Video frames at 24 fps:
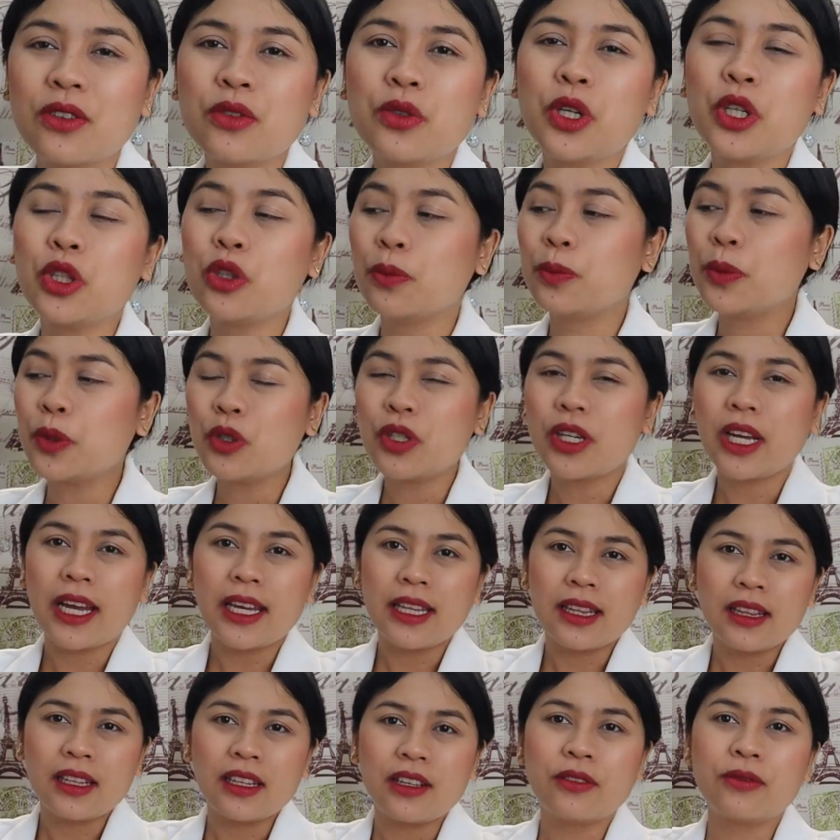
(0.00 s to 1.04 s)
So ito pong
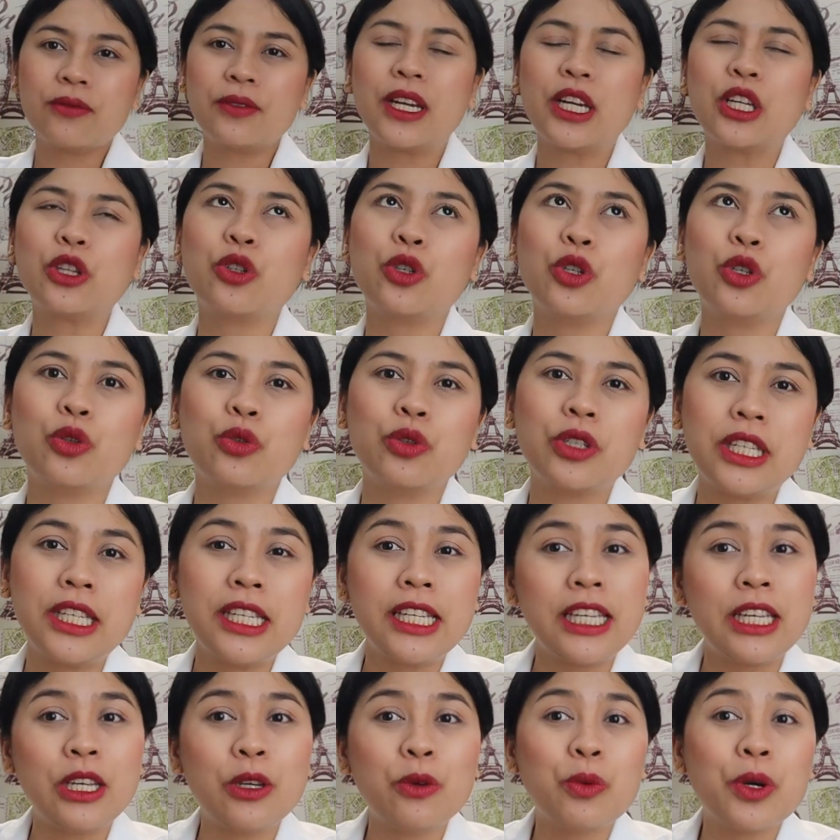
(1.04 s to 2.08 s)
can live, ito yung
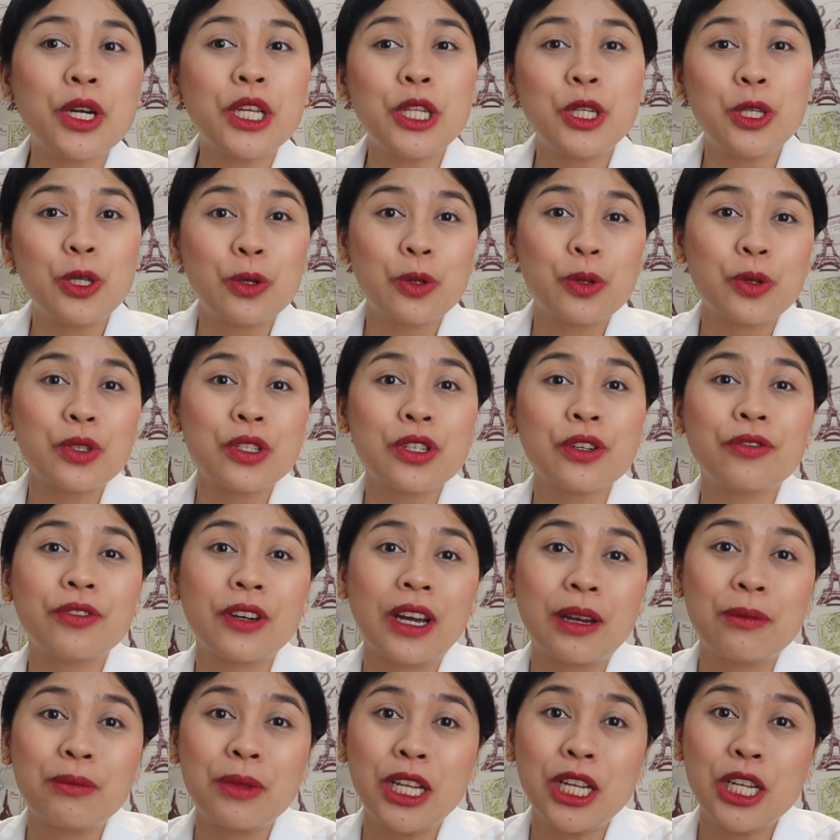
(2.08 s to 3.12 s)
iiwan nyo sa
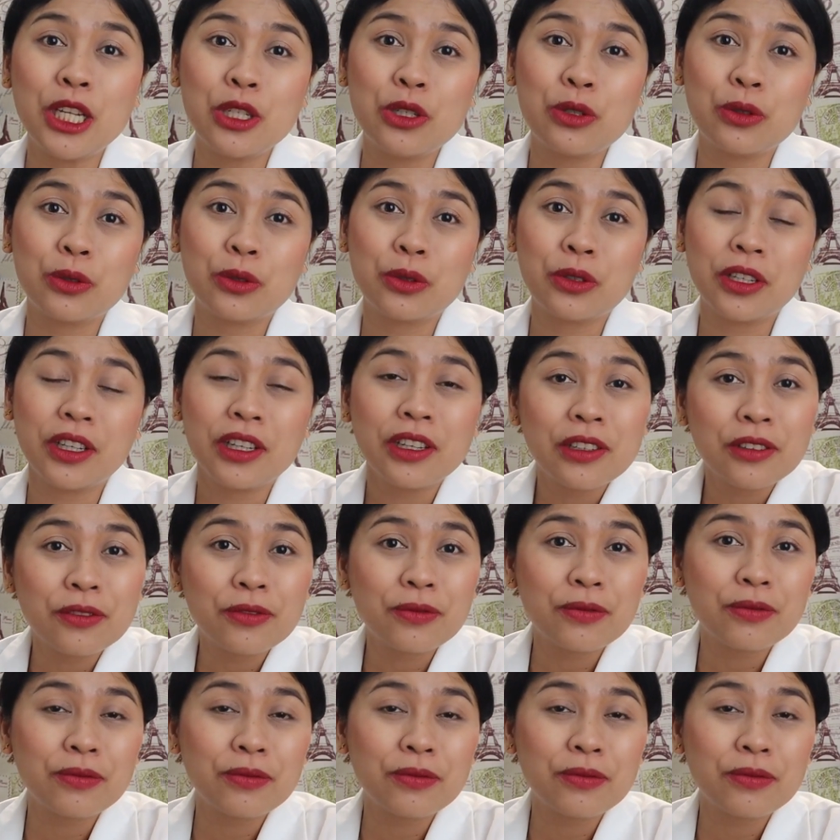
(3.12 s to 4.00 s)
family nyo if